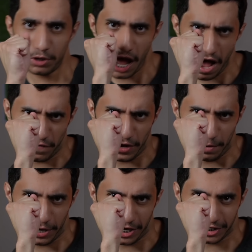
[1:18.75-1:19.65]
دافع
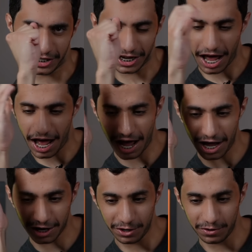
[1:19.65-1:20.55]

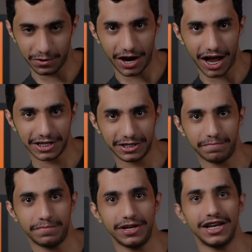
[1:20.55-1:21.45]
بالاشتراك وهاجم
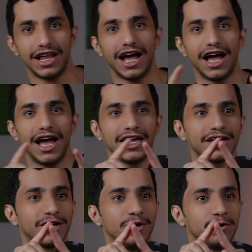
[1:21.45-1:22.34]

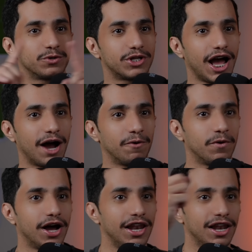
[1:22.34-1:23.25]
باللايك
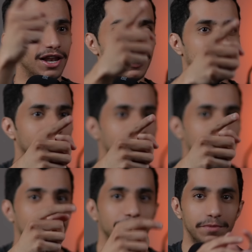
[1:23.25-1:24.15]
وتحول
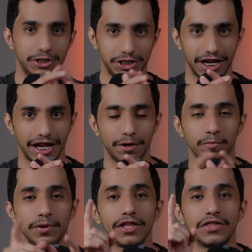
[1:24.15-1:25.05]
بالشير بالشير
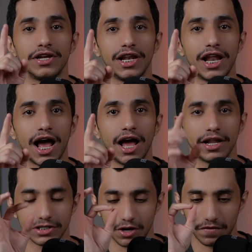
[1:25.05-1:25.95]
وباذن الله
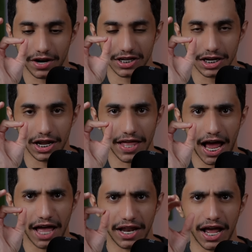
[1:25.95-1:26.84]
سوف نصل الى
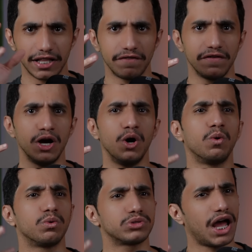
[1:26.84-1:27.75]
هذا الهدف
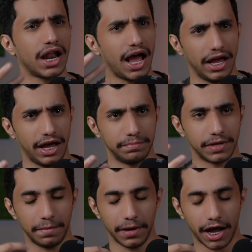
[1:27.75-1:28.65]
وصحح يا عبد
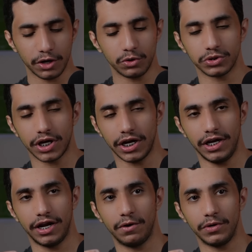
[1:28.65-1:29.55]
الرحمن خلينا نكون
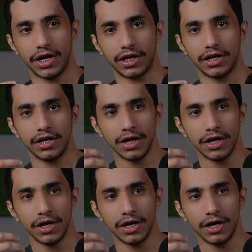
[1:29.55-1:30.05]
صريحين انا وياك